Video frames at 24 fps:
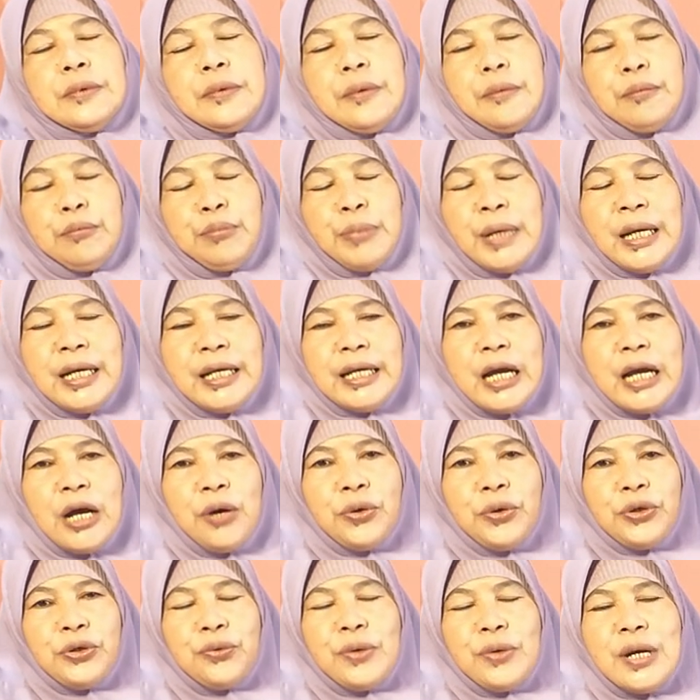
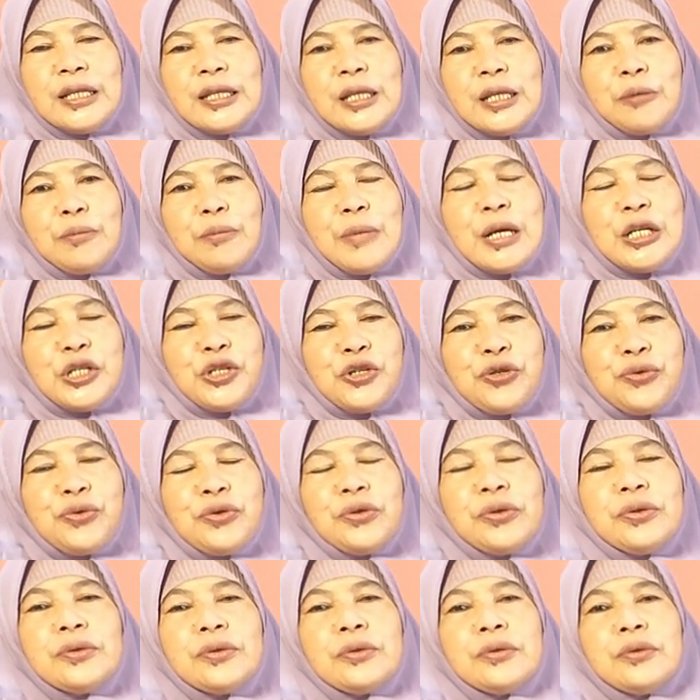beliau juga termasuk
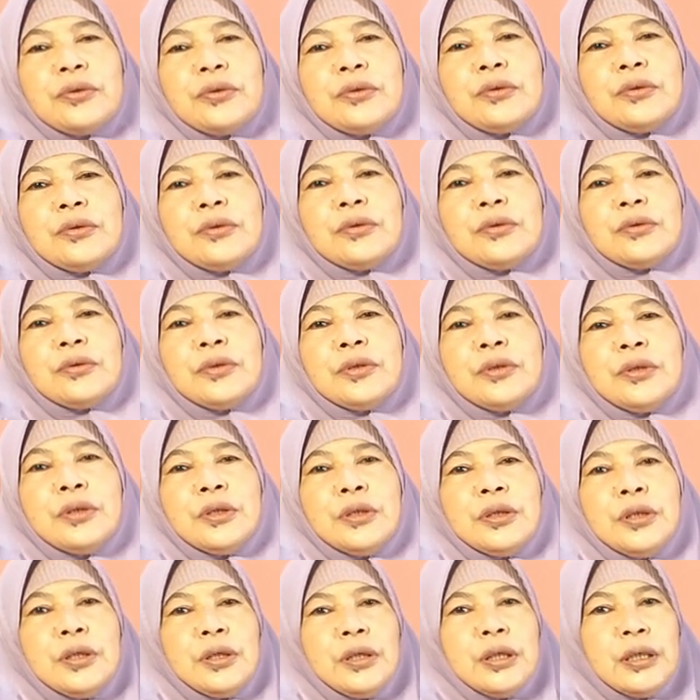
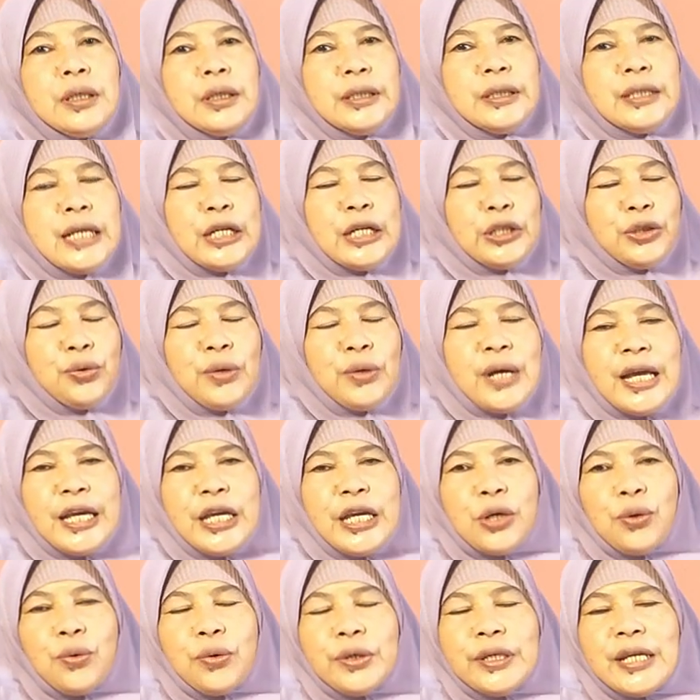yang juga
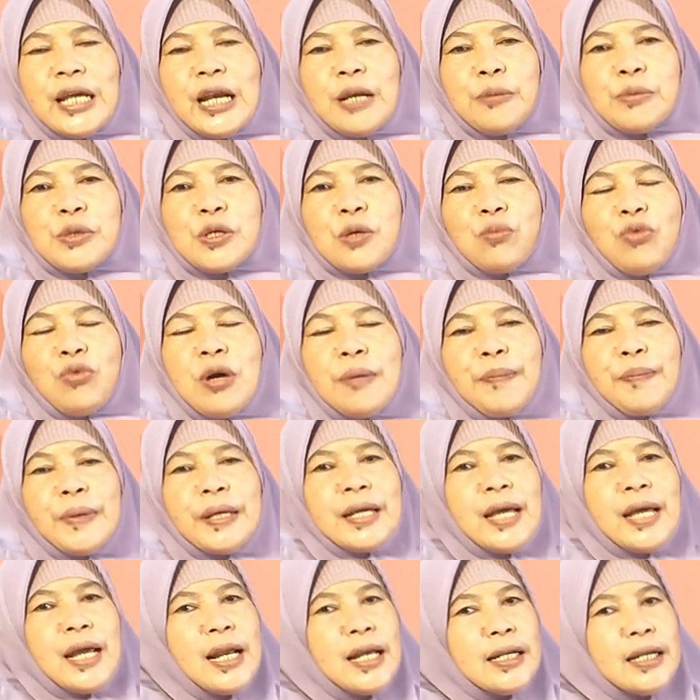ikut dalam sebuah
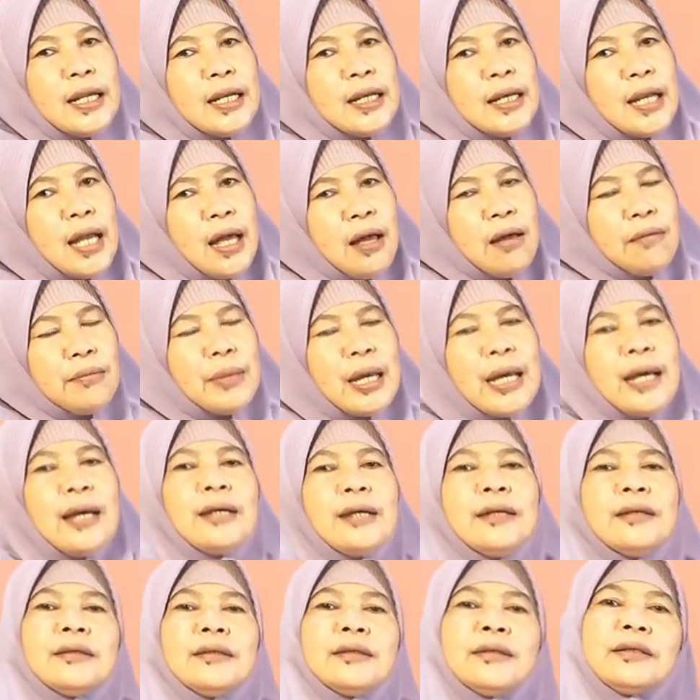perjalanan
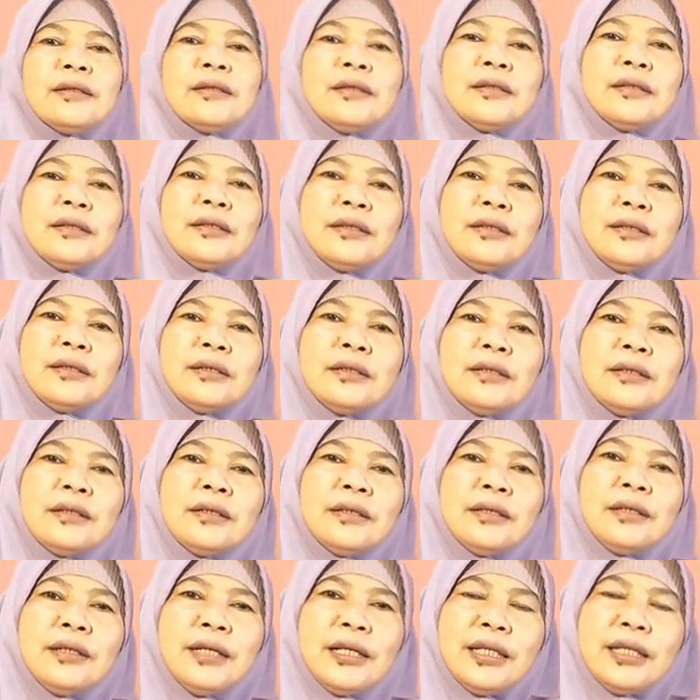lama
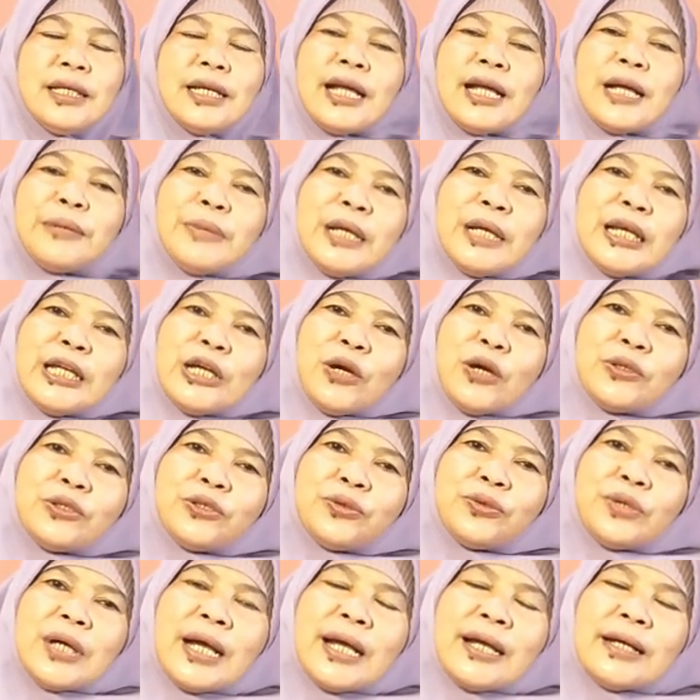ketika beliau
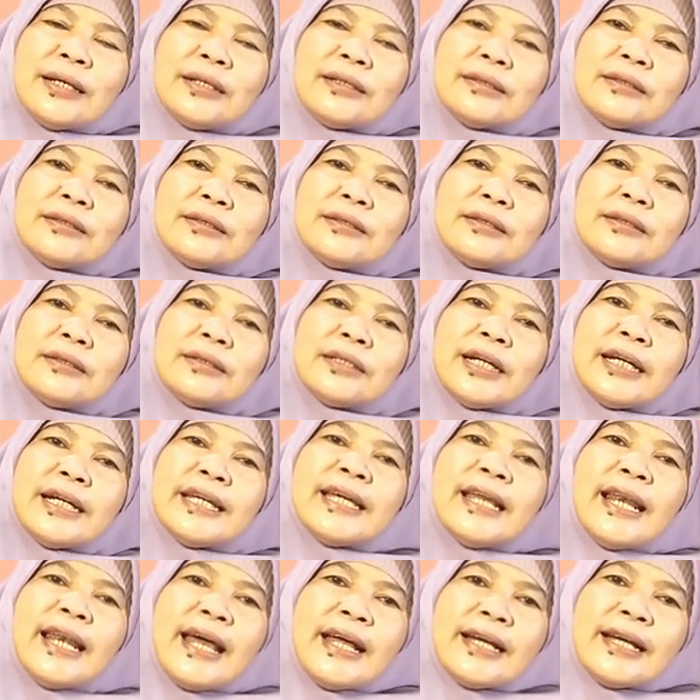juga
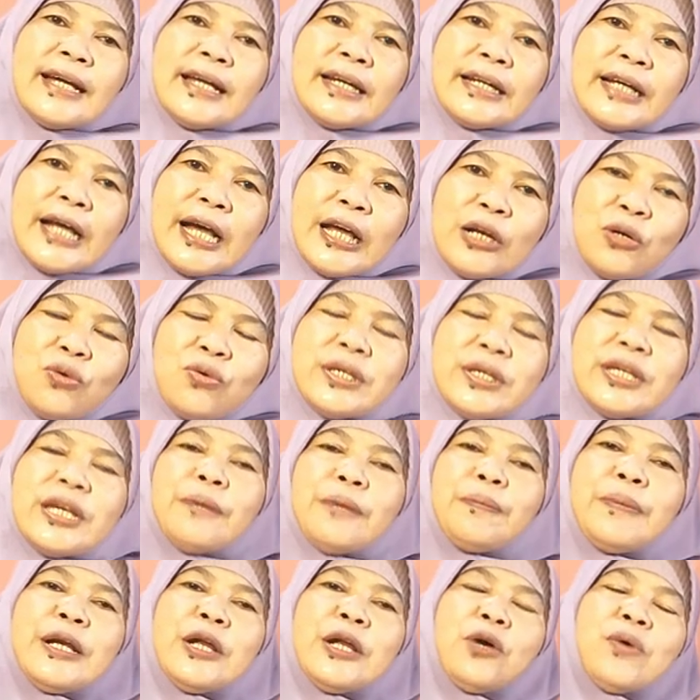kehilangan
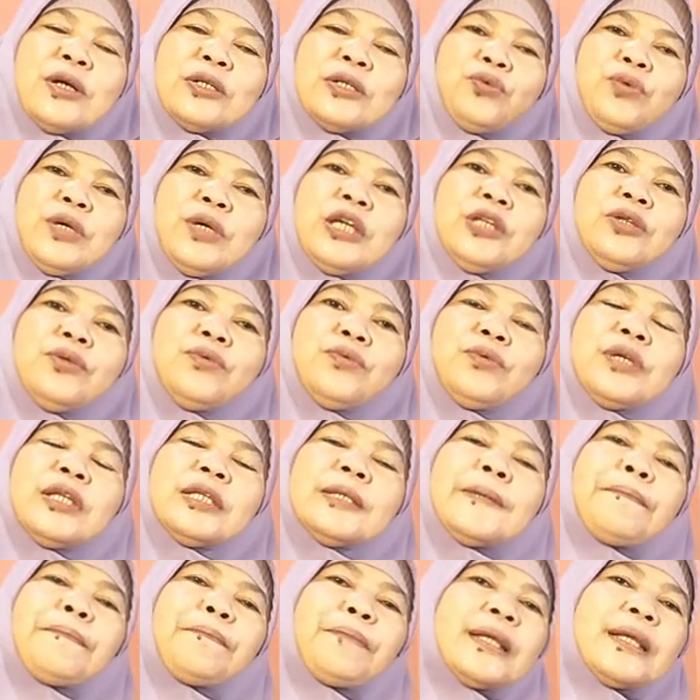kalungnya pada waktu itu di
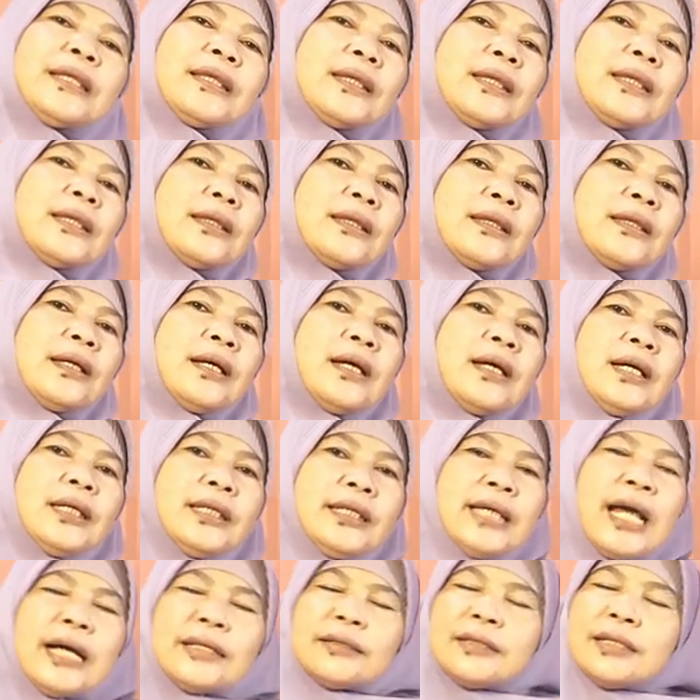tempat
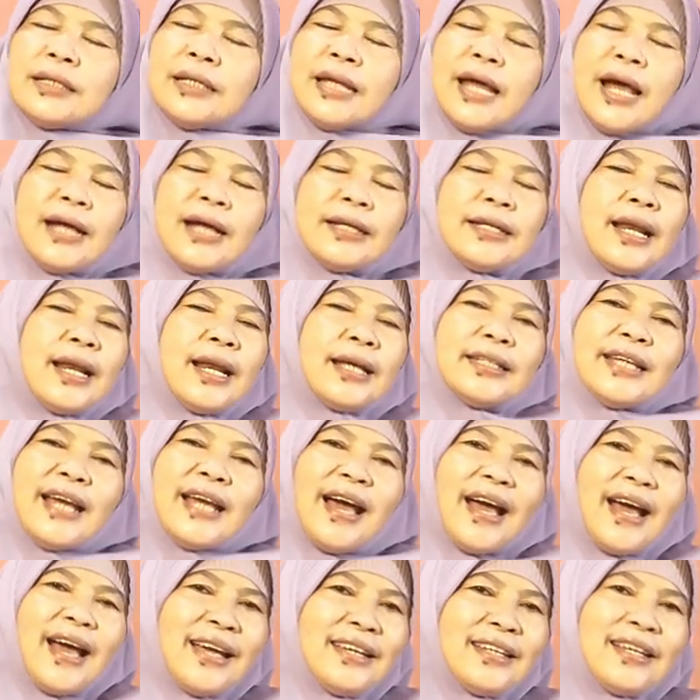yang tidak ada lagi
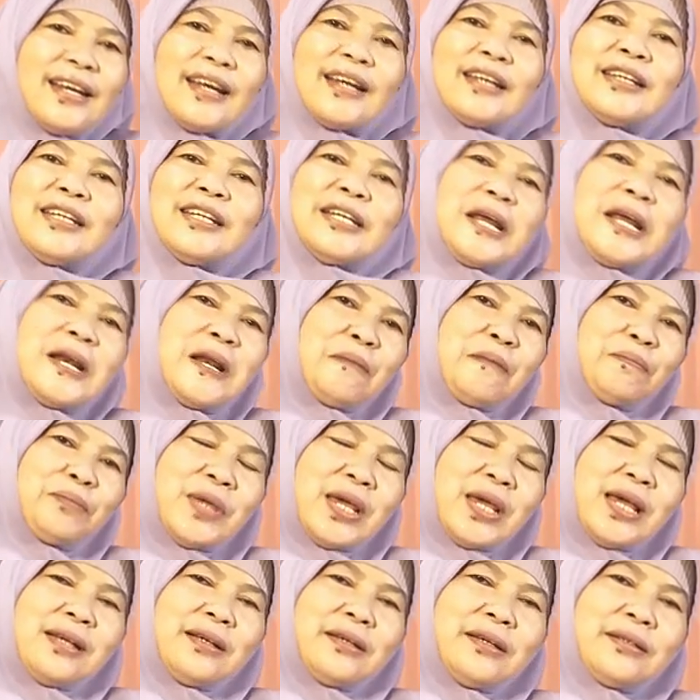air di dalamnya.